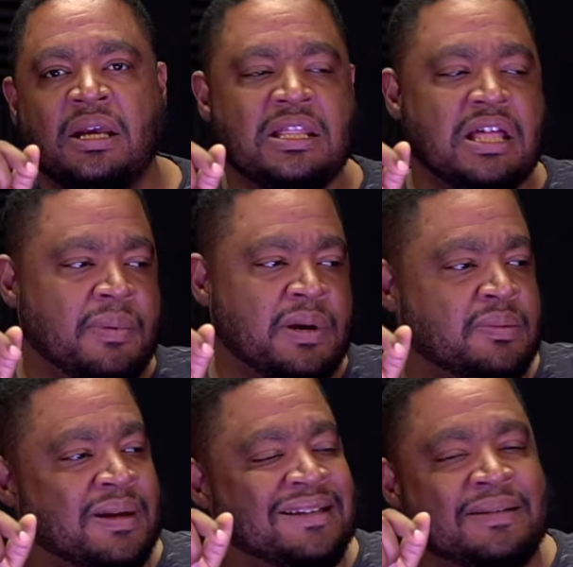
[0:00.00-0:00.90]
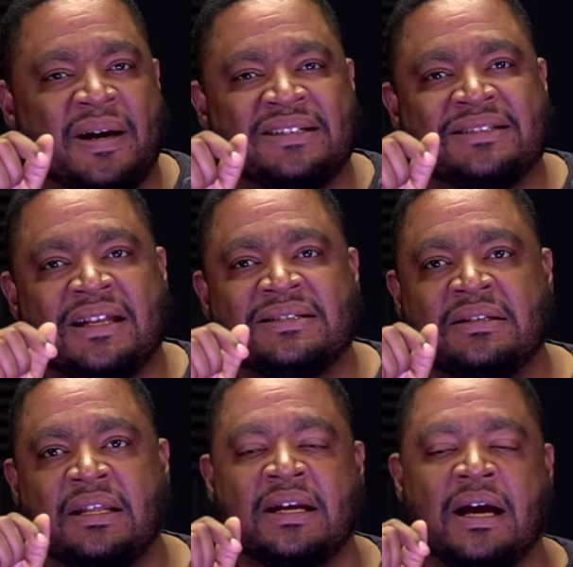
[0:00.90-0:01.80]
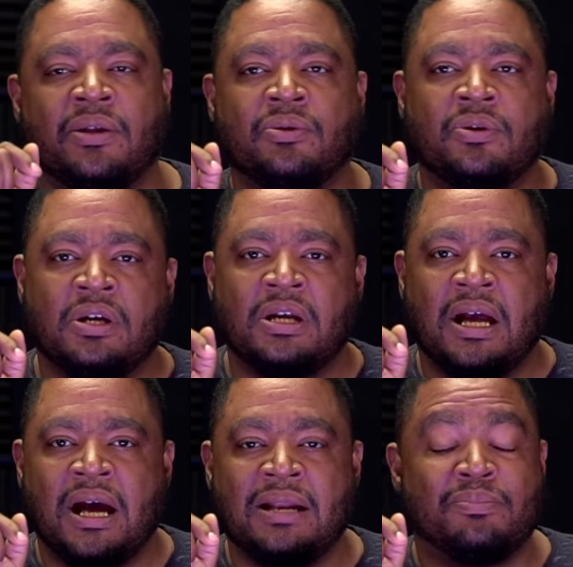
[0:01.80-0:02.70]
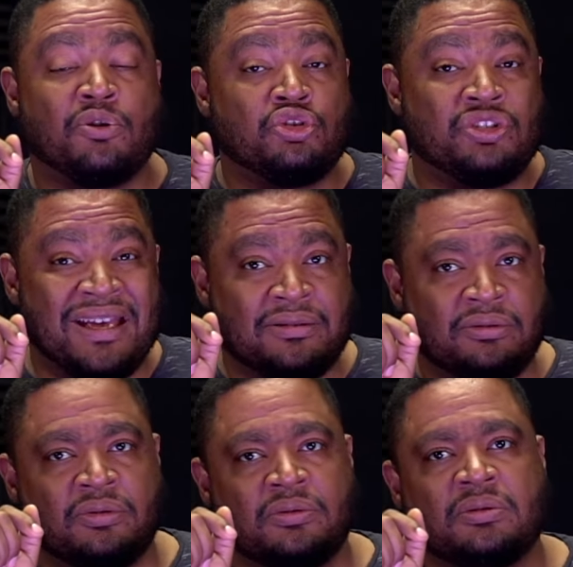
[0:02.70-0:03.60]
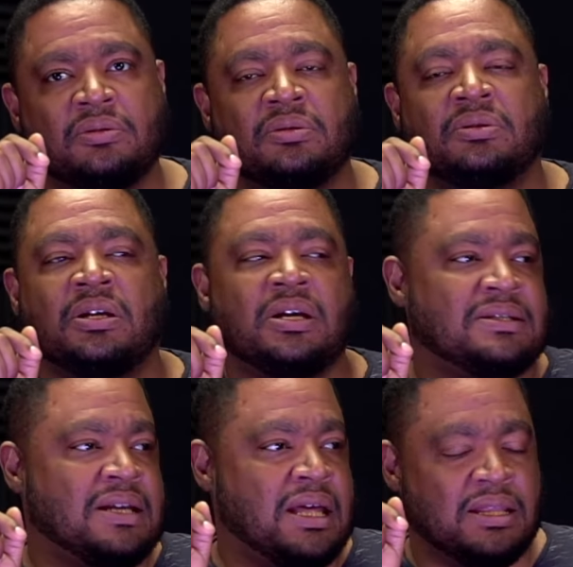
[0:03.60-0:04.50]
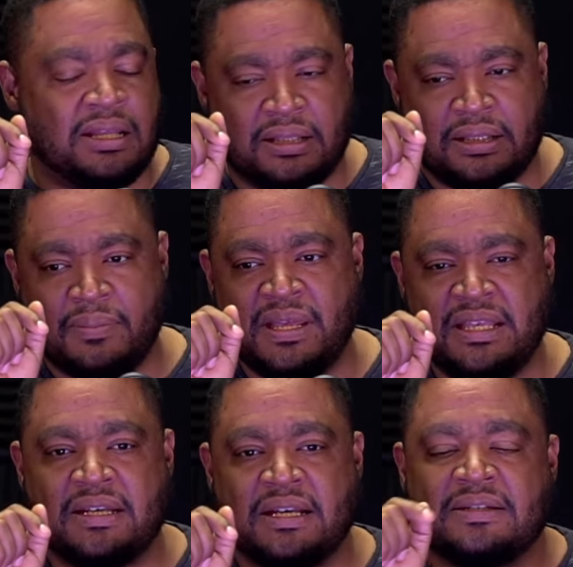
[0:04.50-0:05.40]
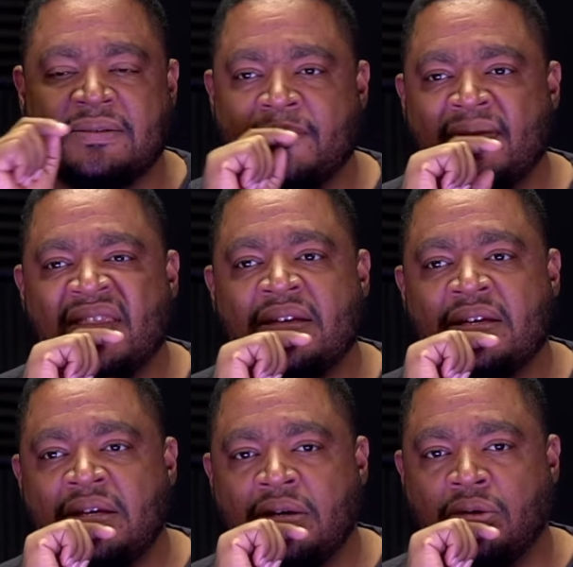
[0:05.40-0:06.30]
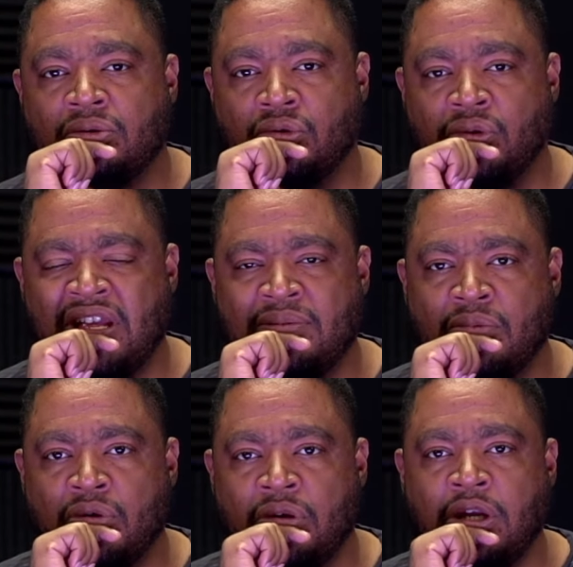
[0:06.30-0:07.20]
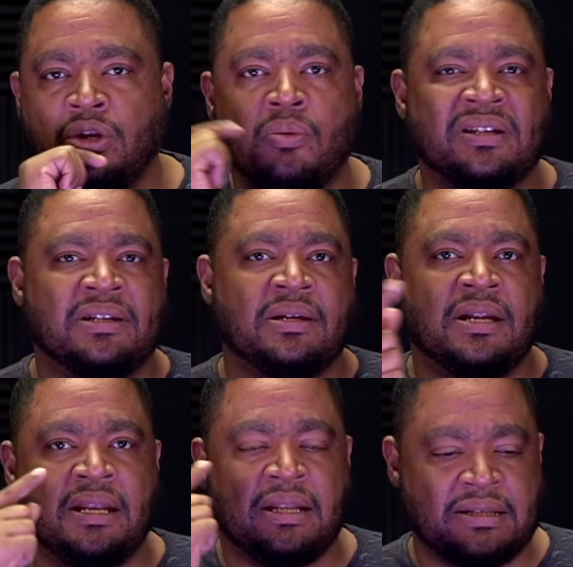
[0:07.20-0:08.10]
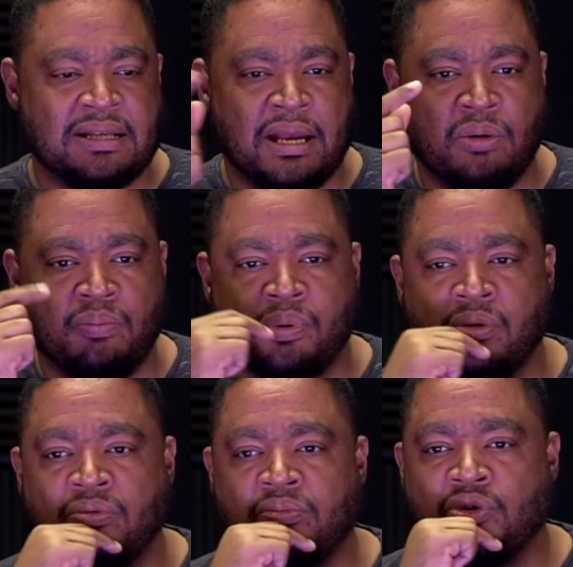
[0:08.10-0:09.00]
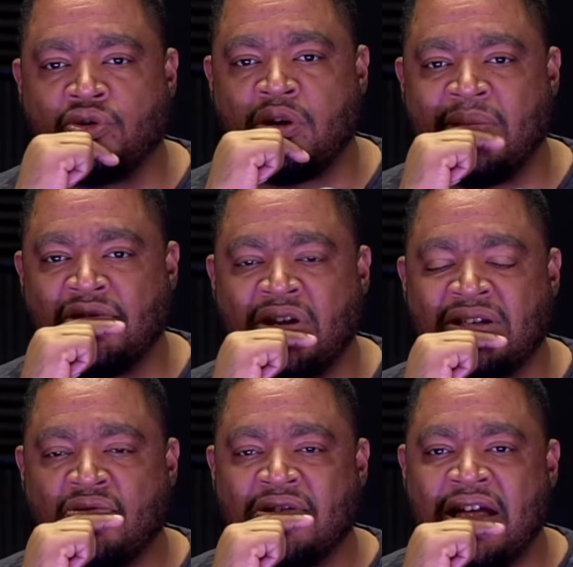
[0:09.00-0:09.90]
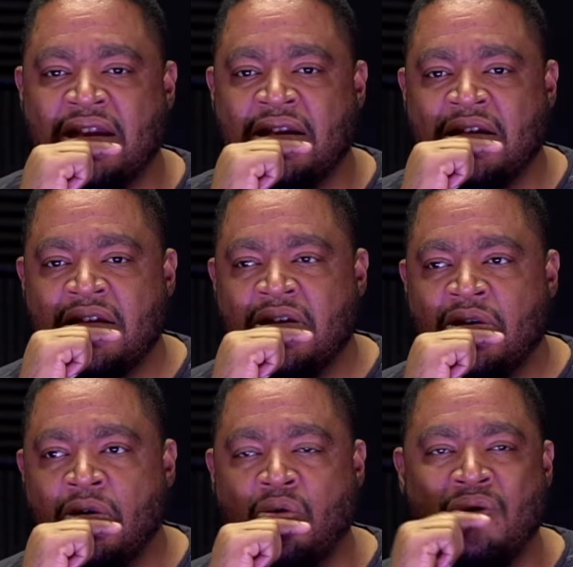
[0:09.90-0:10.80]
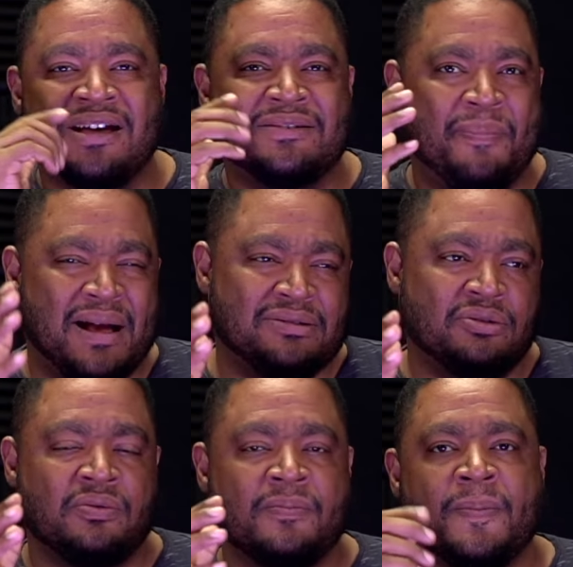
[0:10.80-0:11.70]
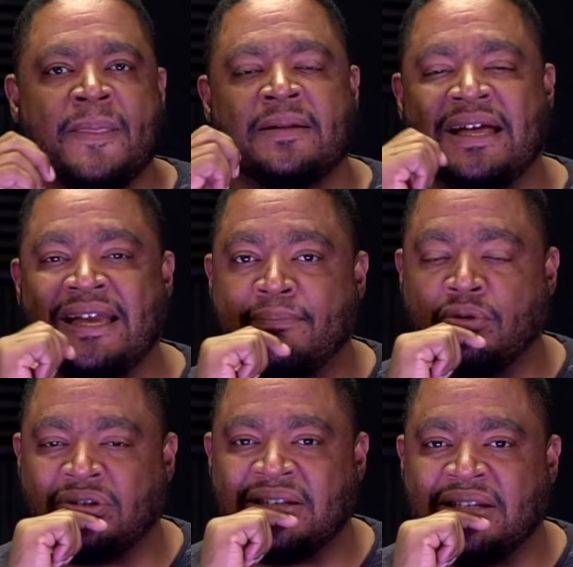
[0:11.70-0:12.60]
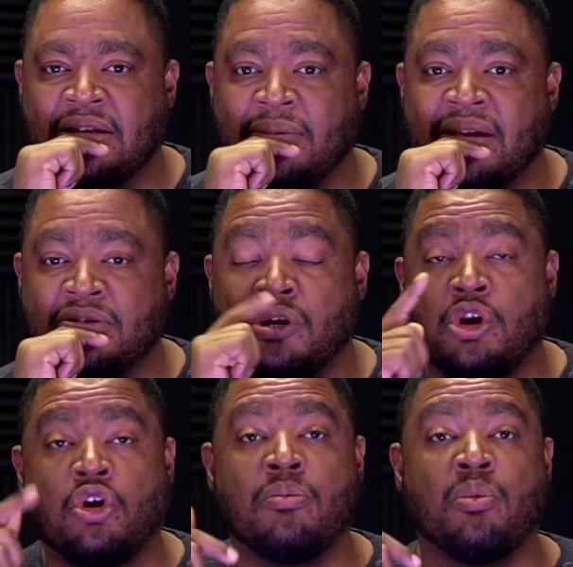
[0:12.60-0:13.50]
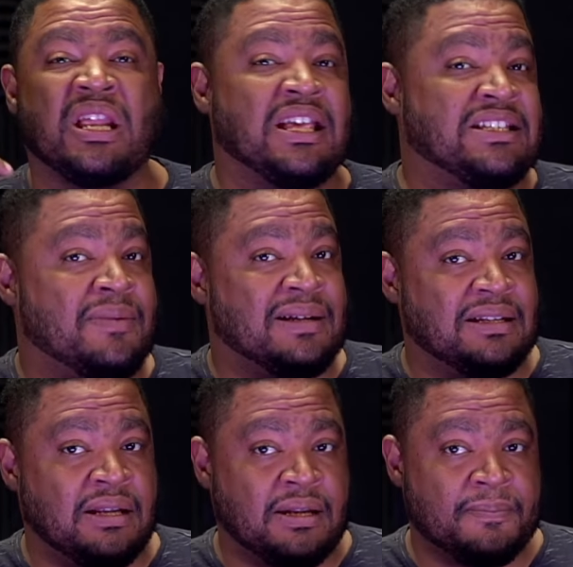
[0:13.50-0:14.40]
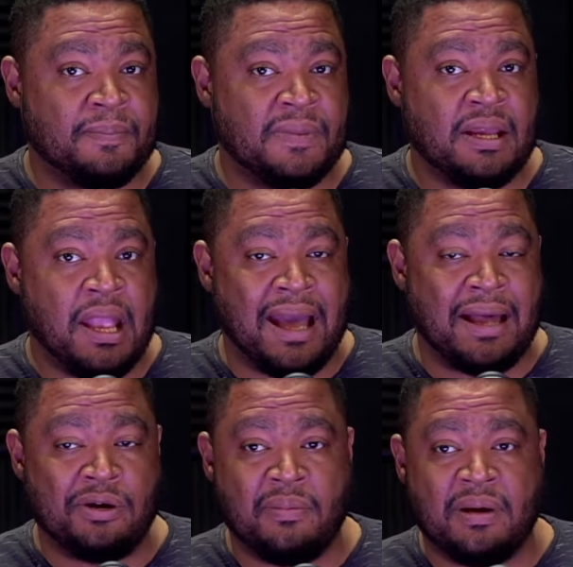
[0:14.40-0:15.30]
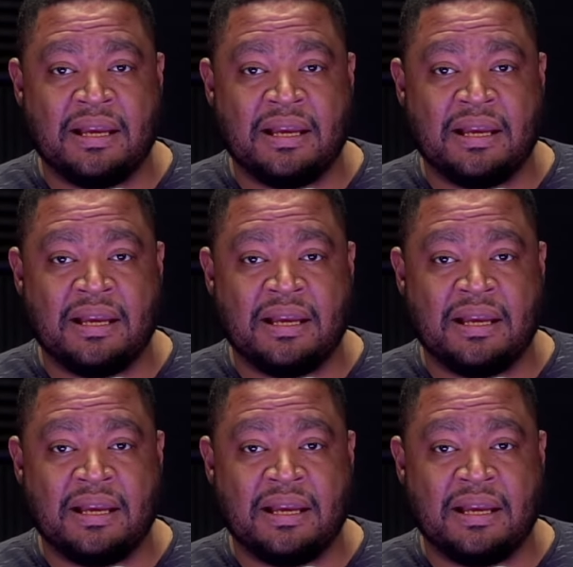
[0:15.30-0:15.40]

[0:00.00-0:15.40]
Y David va, a estar sindicado al proyecto de quizá de, Miches con turismo y no va a tener quizá un, un, posicionamiento nacional o un espacio tan importante a nivel nacional como el que sí va a tener Carolina